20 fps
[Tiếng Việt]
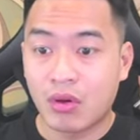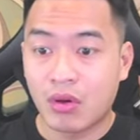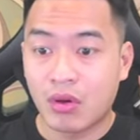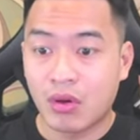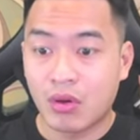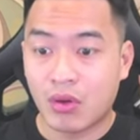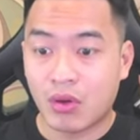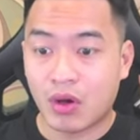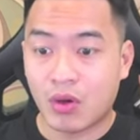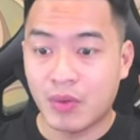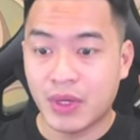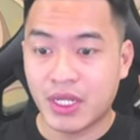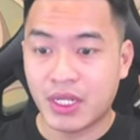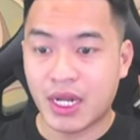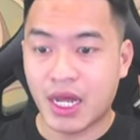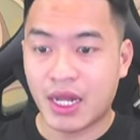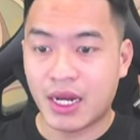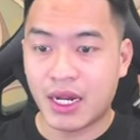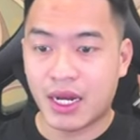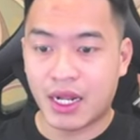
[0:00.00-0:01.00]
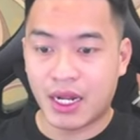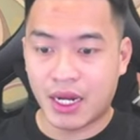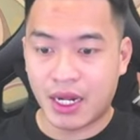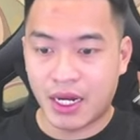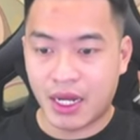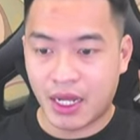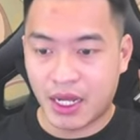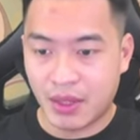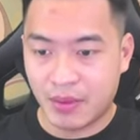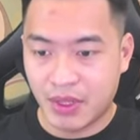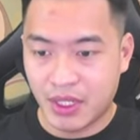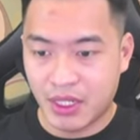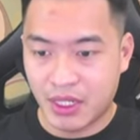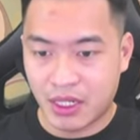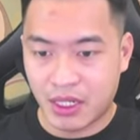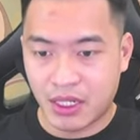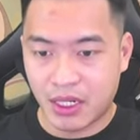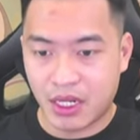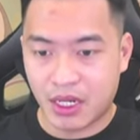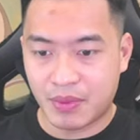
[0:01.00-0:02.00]
Ngộ Không mình đây đây đây đây đây, mình
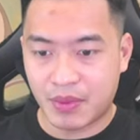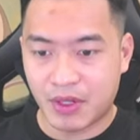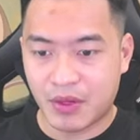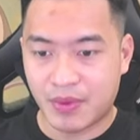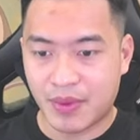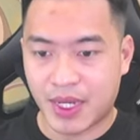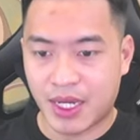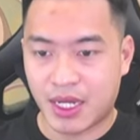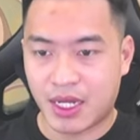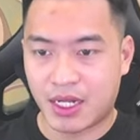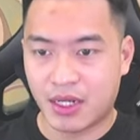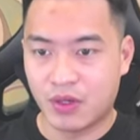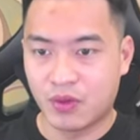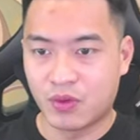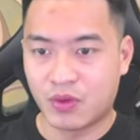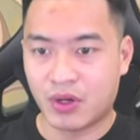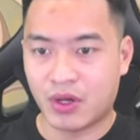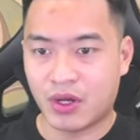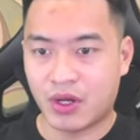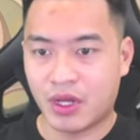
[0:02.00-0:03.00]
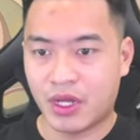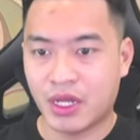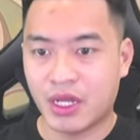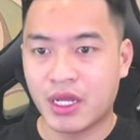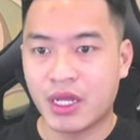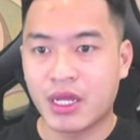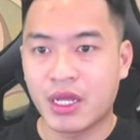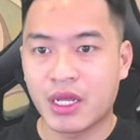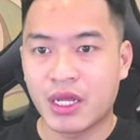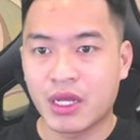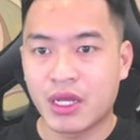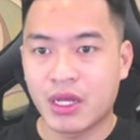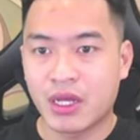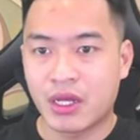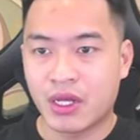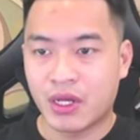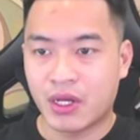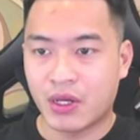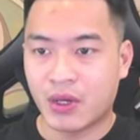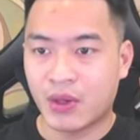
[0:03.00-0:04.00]
nhớ nâng cấp được rồi mà, đủ rồi.
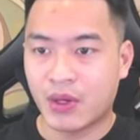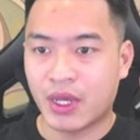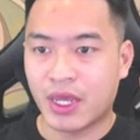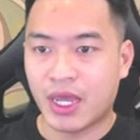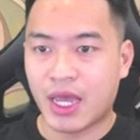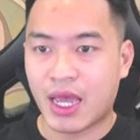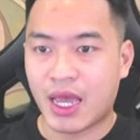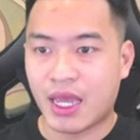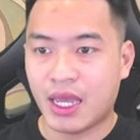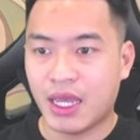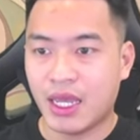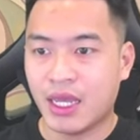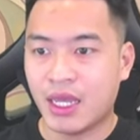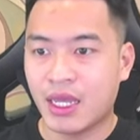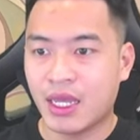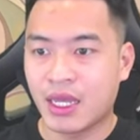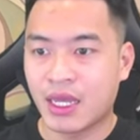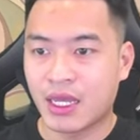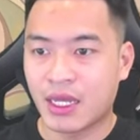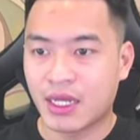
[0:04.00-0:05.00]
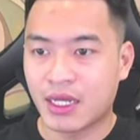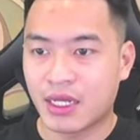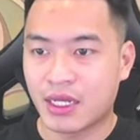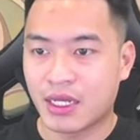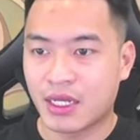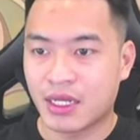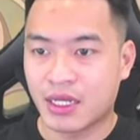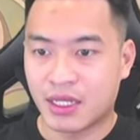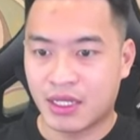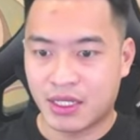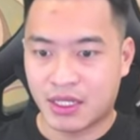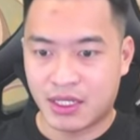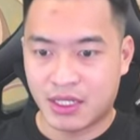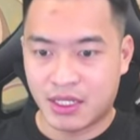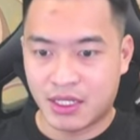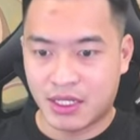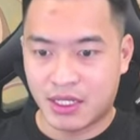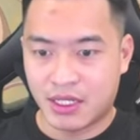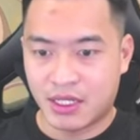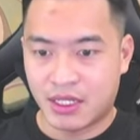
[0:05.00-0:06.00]
Ok ngay.
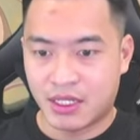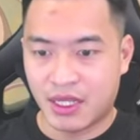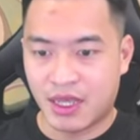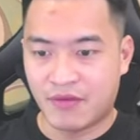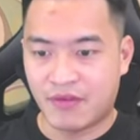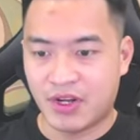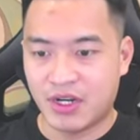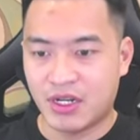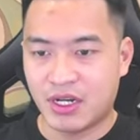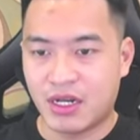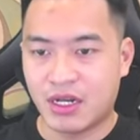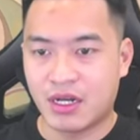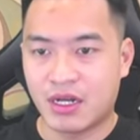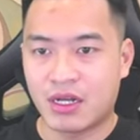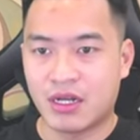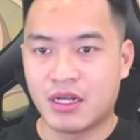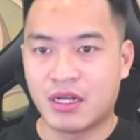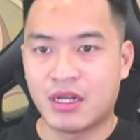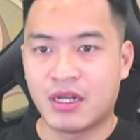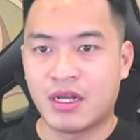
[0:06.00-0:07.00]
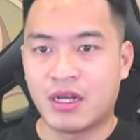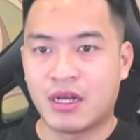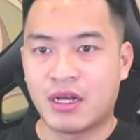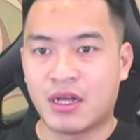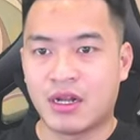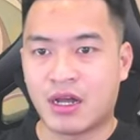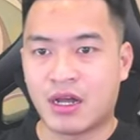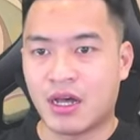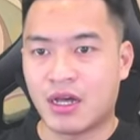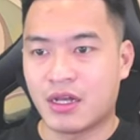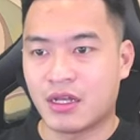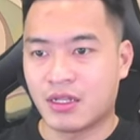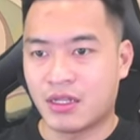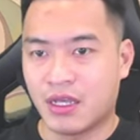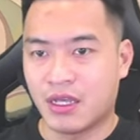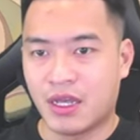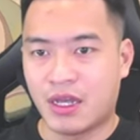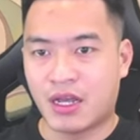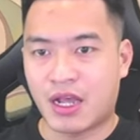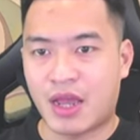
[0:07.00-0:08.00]
Ê văn nữa. Đó,
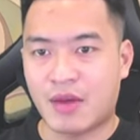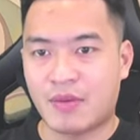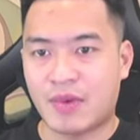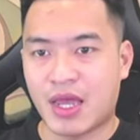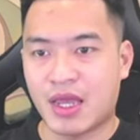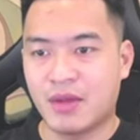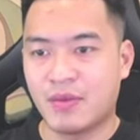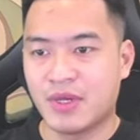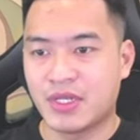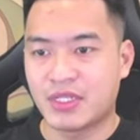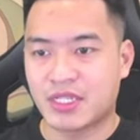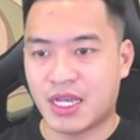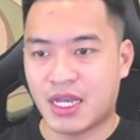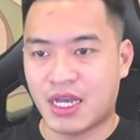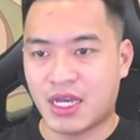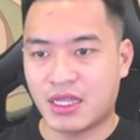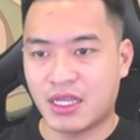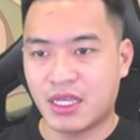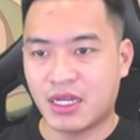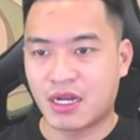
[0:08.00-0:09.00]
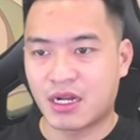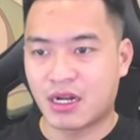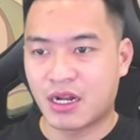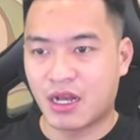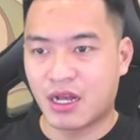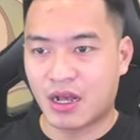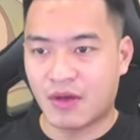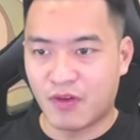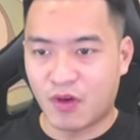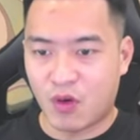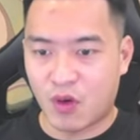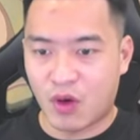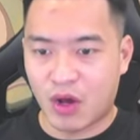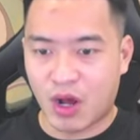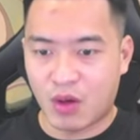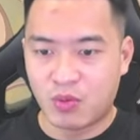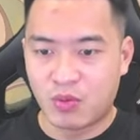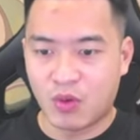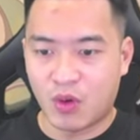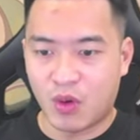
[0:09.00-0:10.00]
thì ngày hôm nay mình sẽ tích cực nâng cấp vào Ngộ
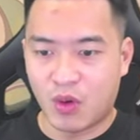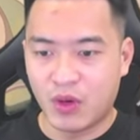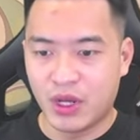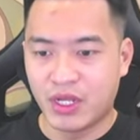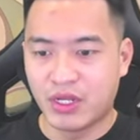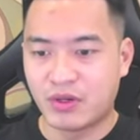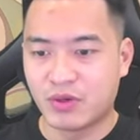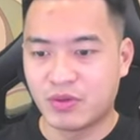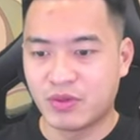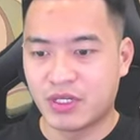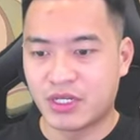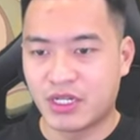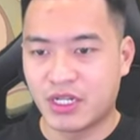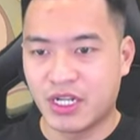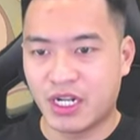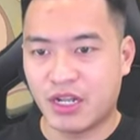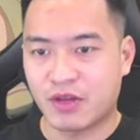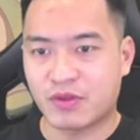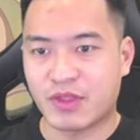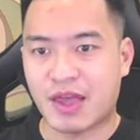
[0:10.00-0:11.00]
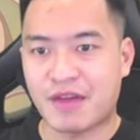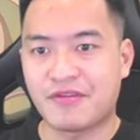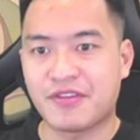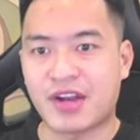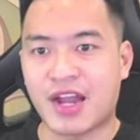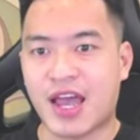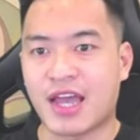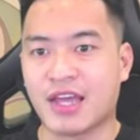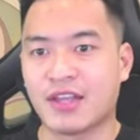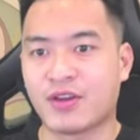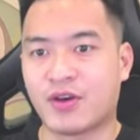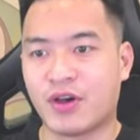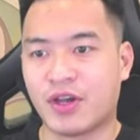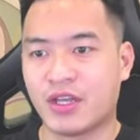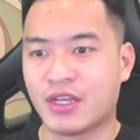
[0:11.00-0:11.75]
Không, ô in cũng như là đi leo tháp vượt ải thôi.